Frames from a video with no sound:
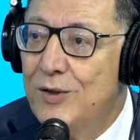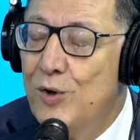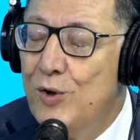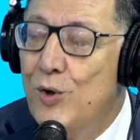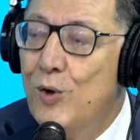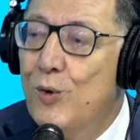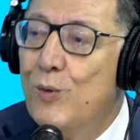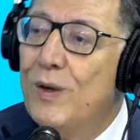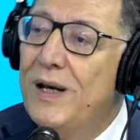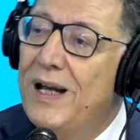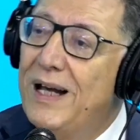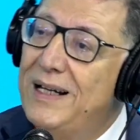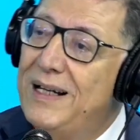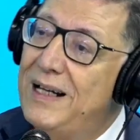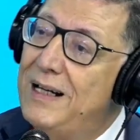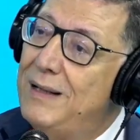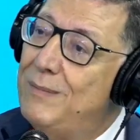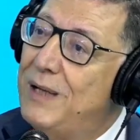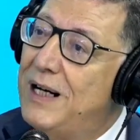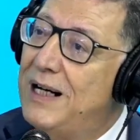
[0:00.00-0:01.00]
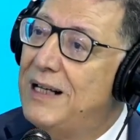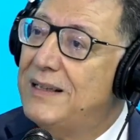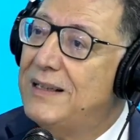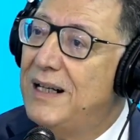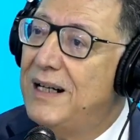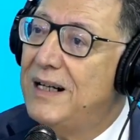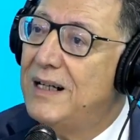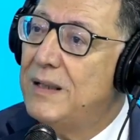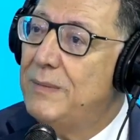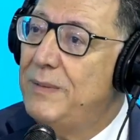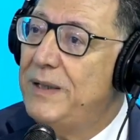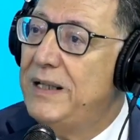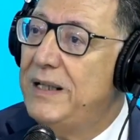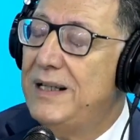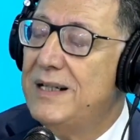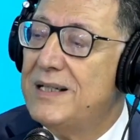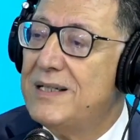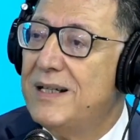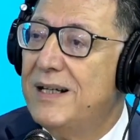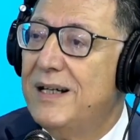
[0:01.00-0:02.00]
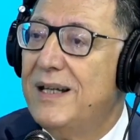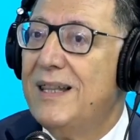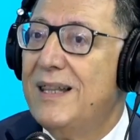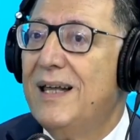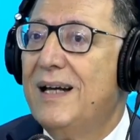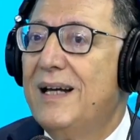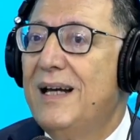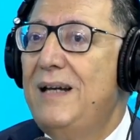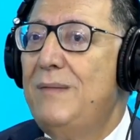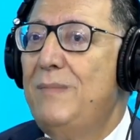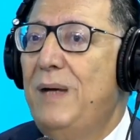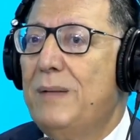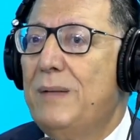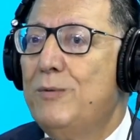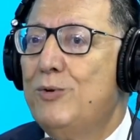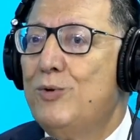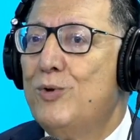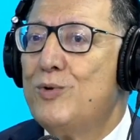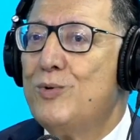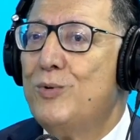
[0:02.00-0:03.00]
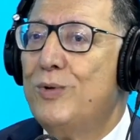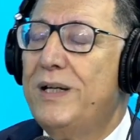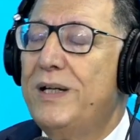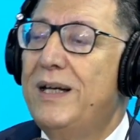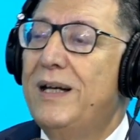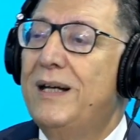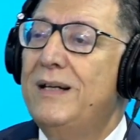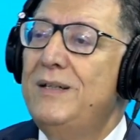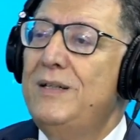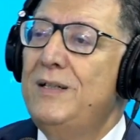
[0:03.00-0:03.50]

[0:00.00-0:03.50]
ولهنا لما خطر كبير ياسر اذا كان المحكمه الدستوريه